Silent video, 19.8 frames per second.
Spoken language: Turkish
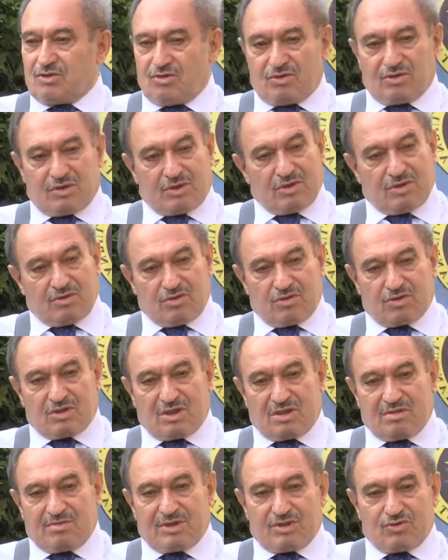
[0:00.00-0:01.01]
diyor ki
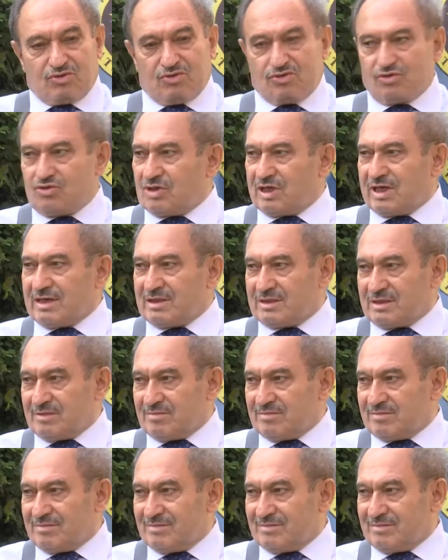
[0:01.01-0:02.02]
ortalamanız düştü, kestim.
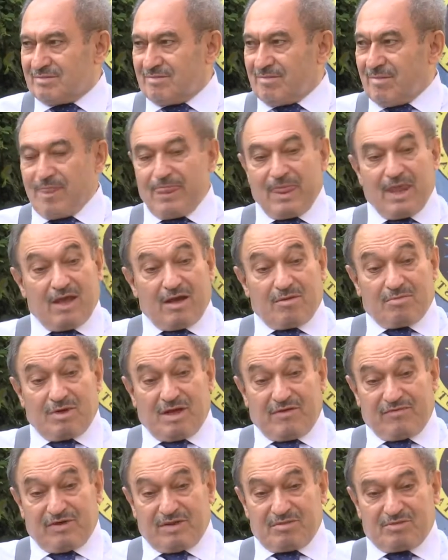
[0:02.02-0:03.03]

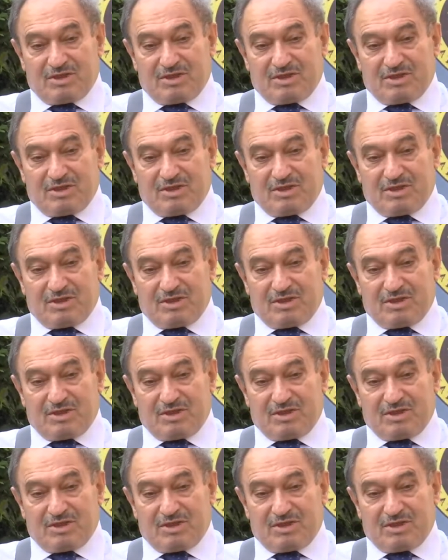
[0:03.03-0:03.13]
Efendim